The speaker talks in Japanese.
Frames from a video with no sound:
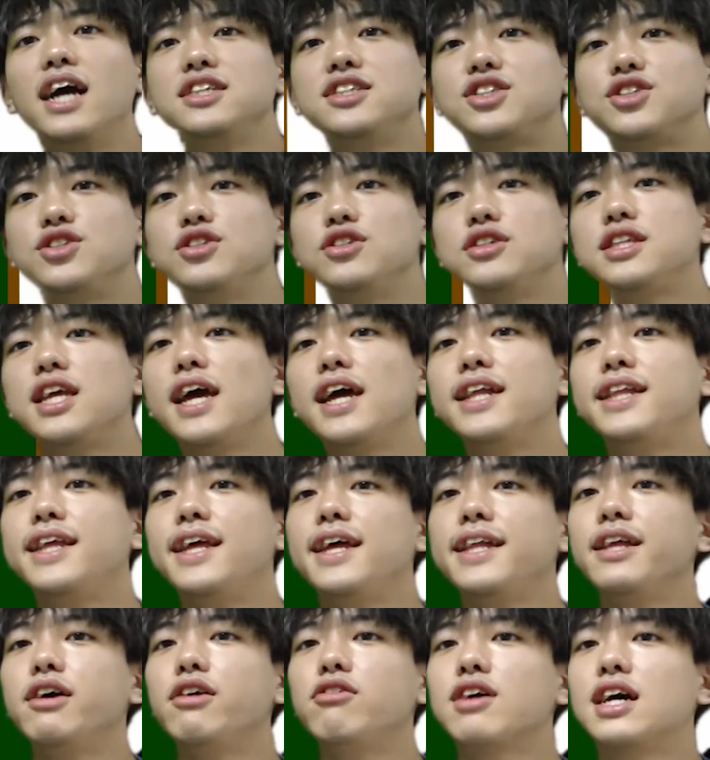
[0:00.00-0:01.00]
はい、続いて
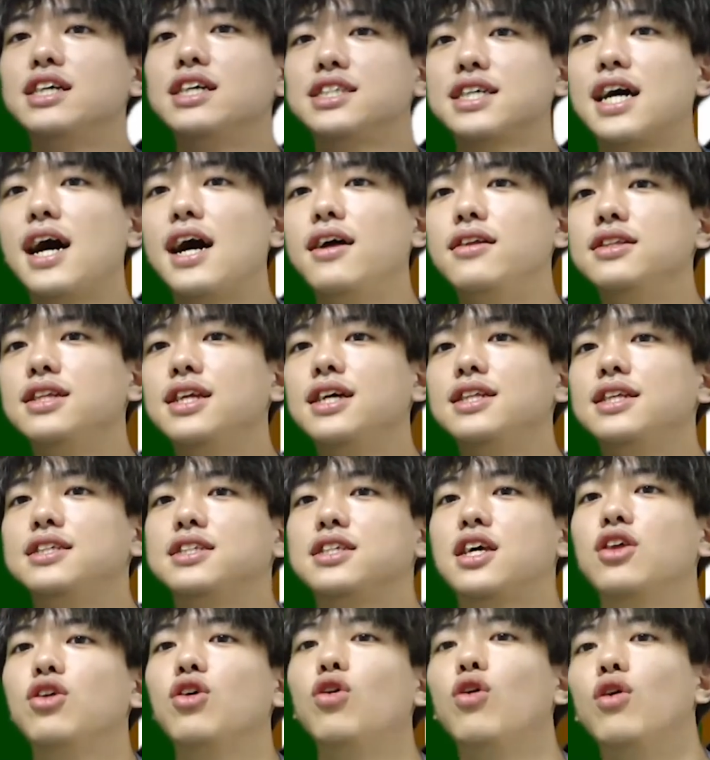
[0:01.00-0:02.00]
データの可視化なんで
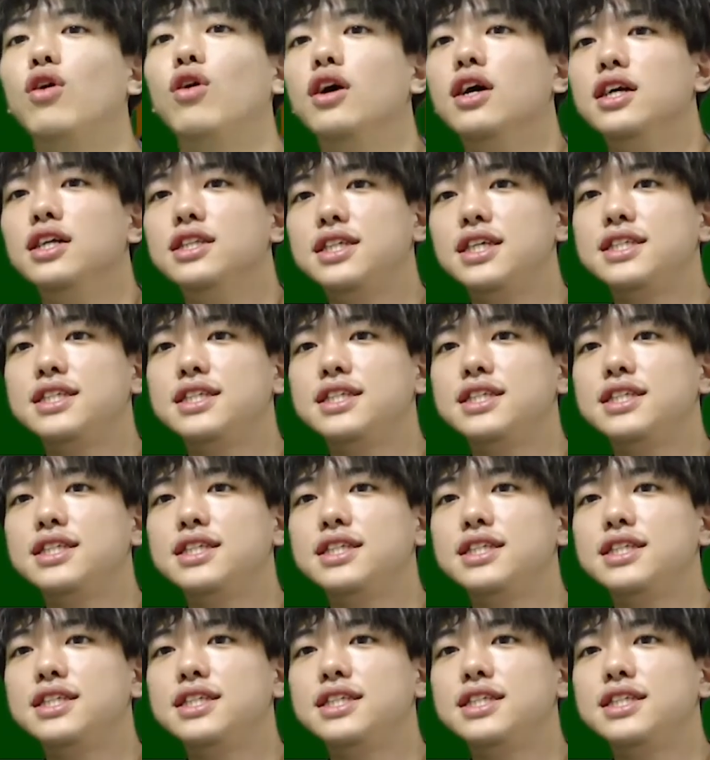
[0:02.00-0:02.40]
すけど、